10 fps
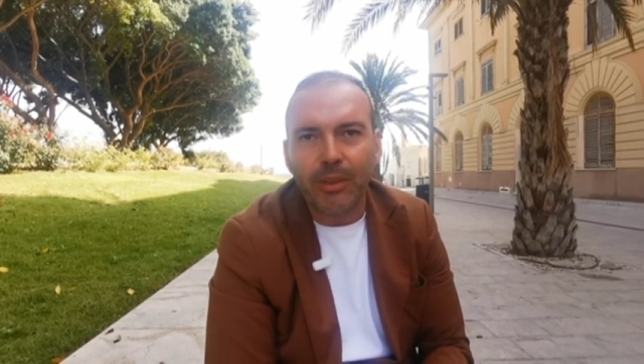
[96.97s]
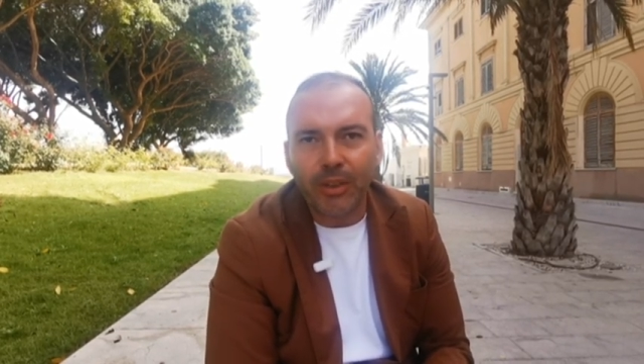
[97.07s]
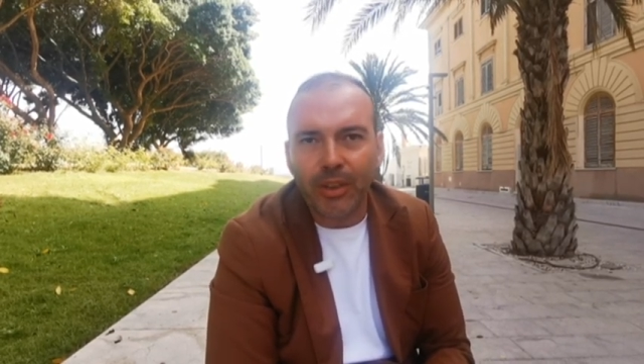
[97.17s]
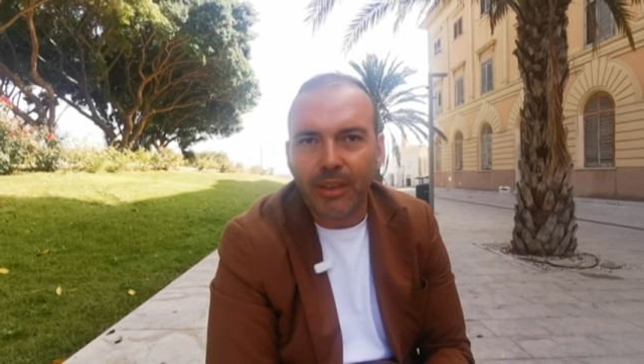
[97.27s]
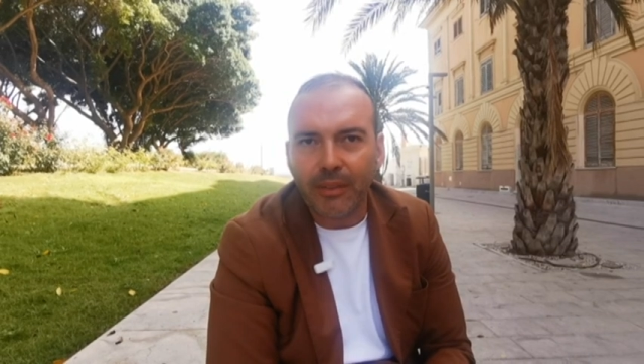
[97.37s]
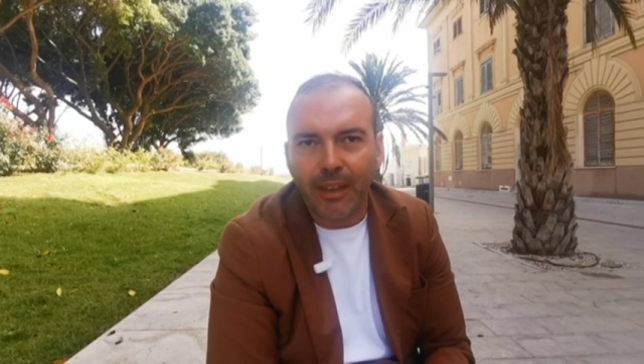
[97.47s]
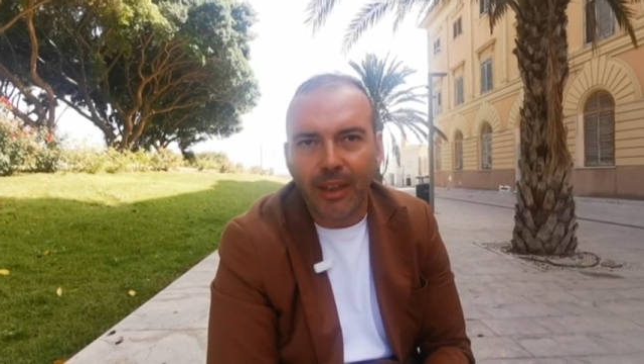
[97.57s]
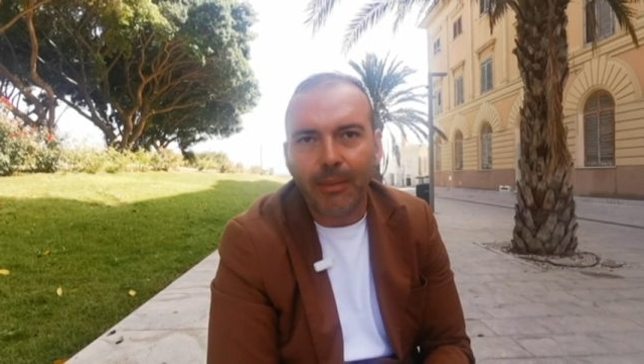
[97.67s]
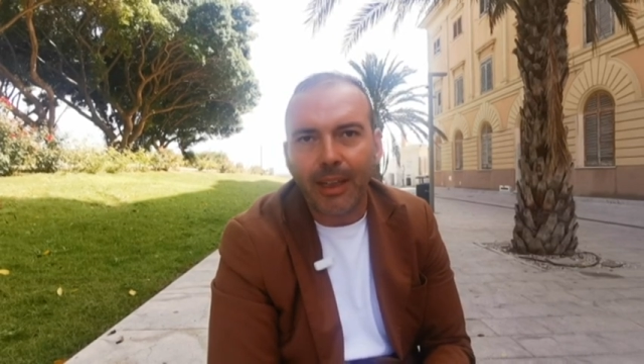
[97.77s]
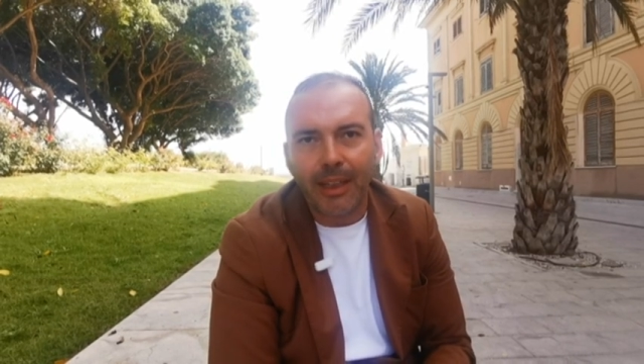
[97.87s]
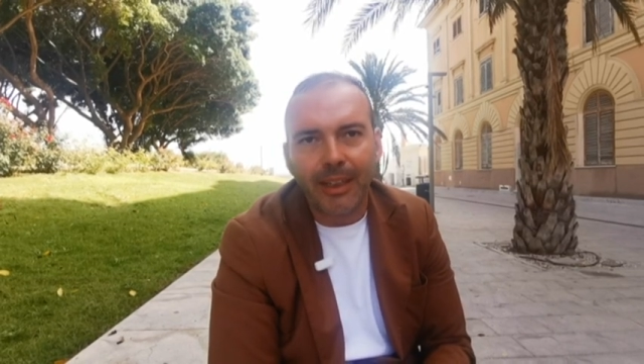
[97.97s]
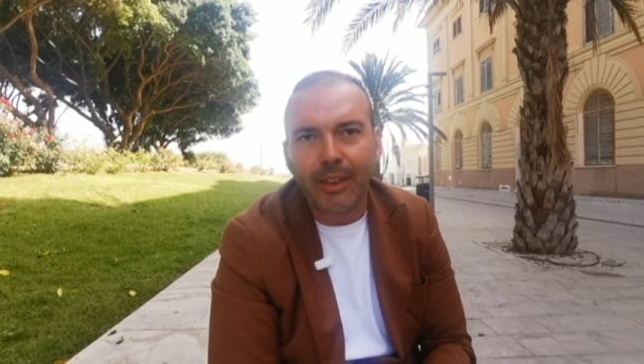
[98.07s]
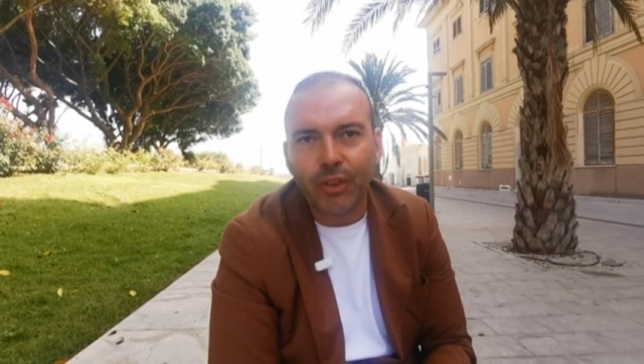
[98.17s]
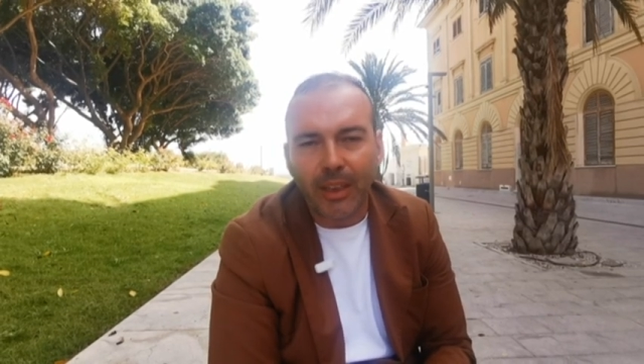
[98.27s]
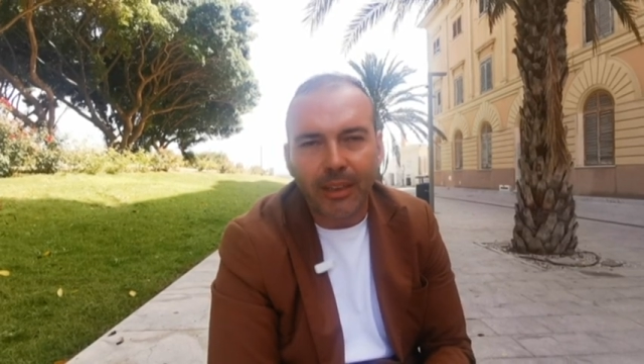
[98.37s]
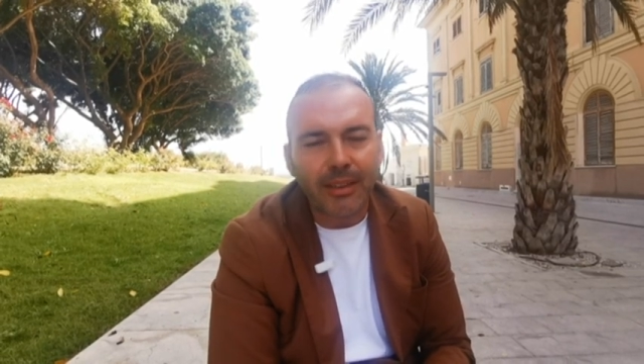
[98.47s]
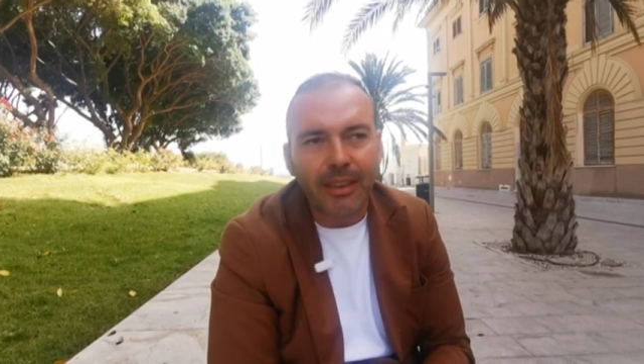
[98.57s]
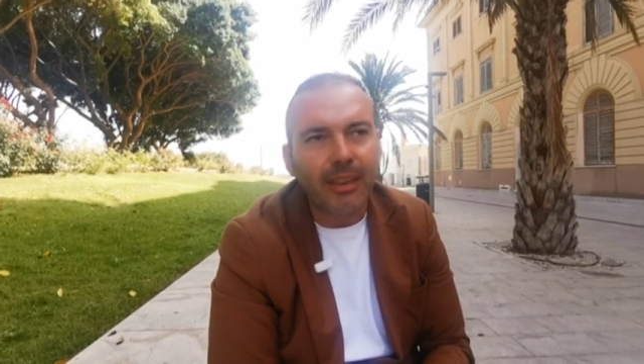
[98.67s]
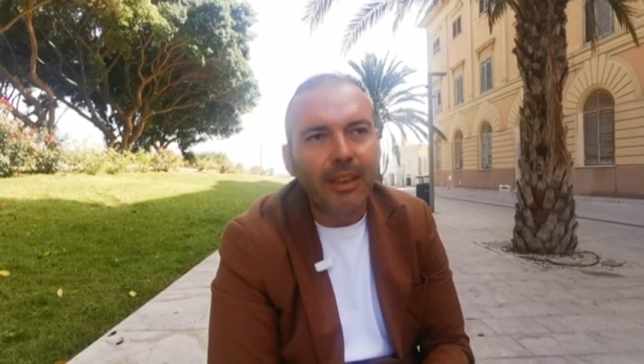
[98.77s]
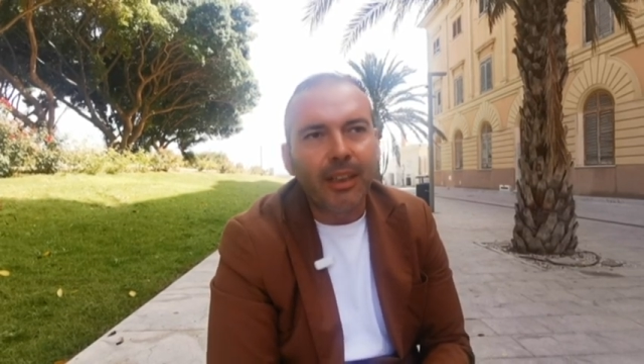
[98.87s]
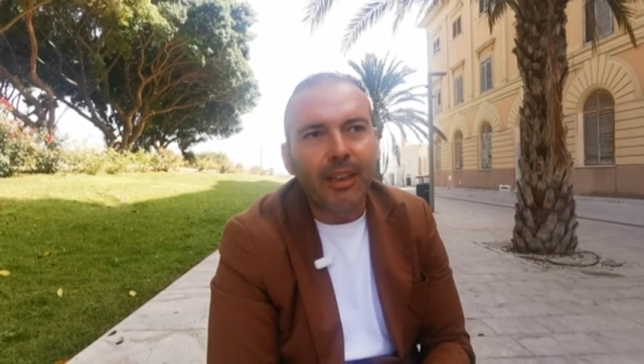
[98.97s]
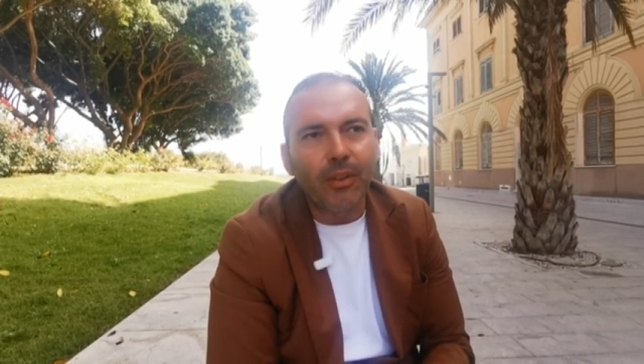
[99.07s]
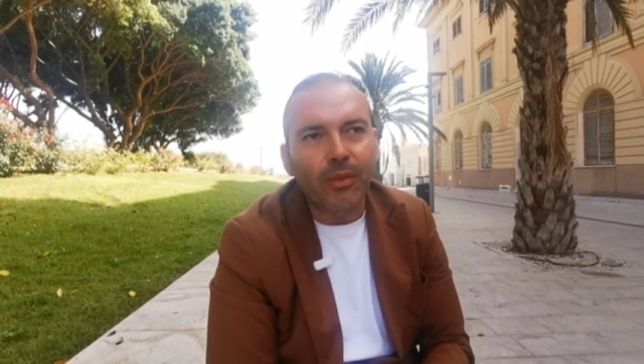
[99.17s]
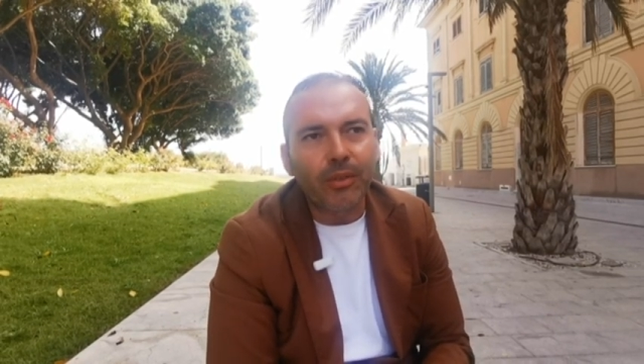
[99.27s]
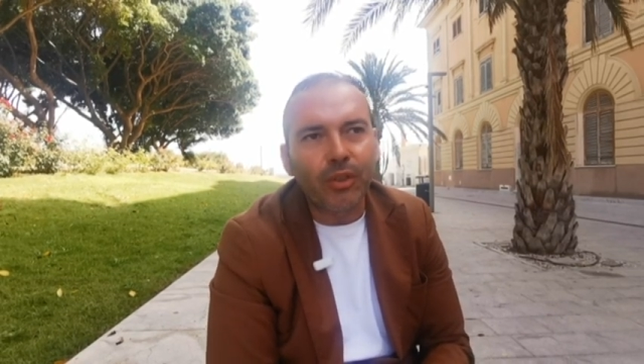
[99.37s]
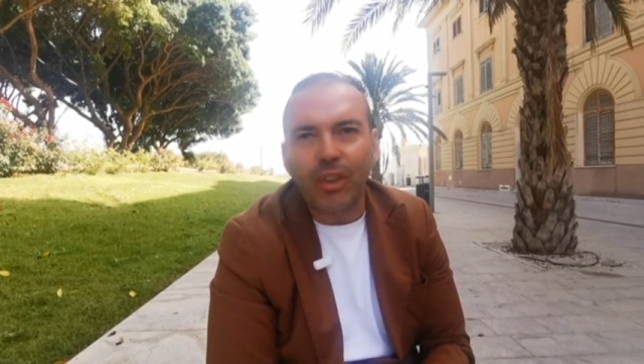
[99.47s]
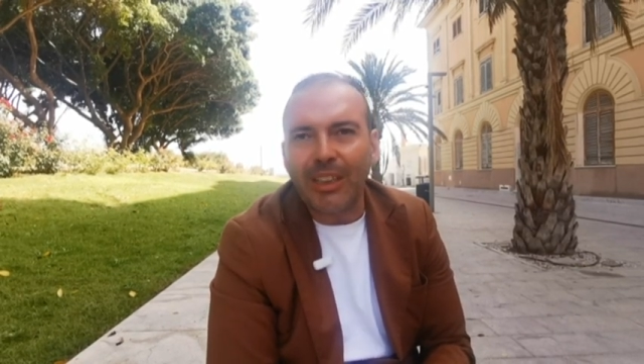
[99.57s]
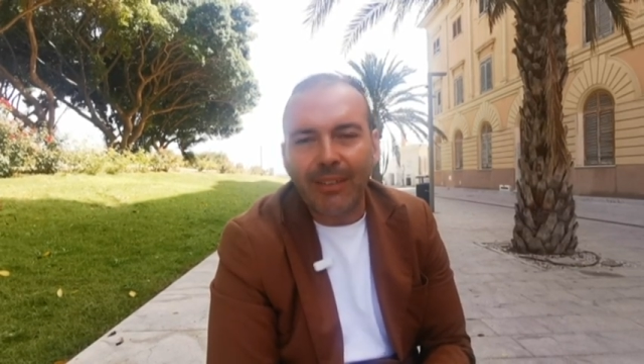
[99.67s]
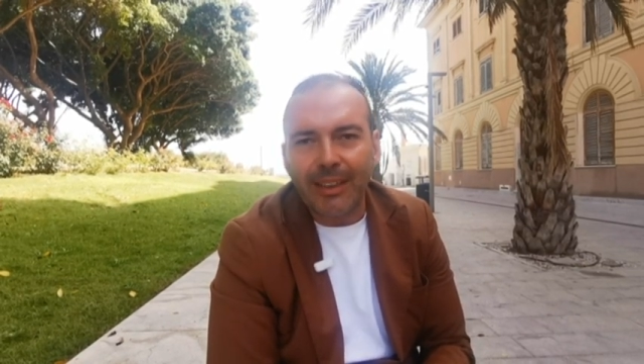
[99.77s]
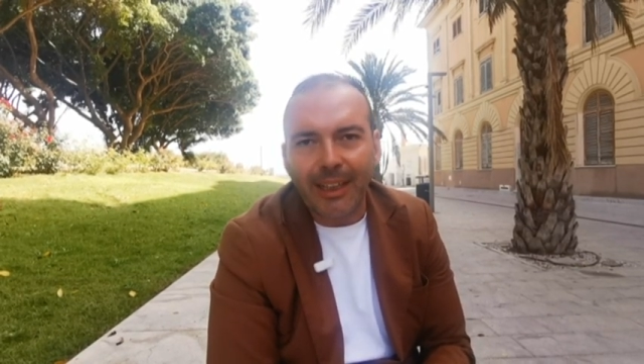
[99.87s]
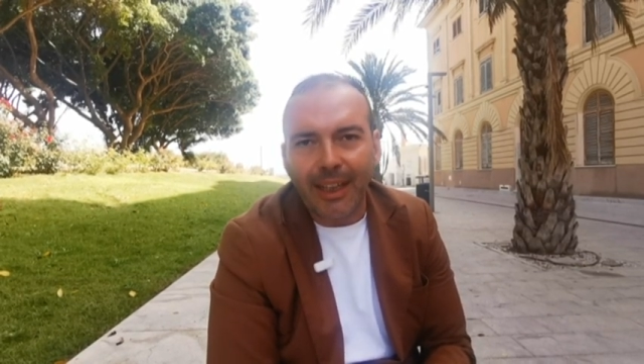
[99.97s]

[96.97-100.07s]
15 anni fa, magari la gente non scendeva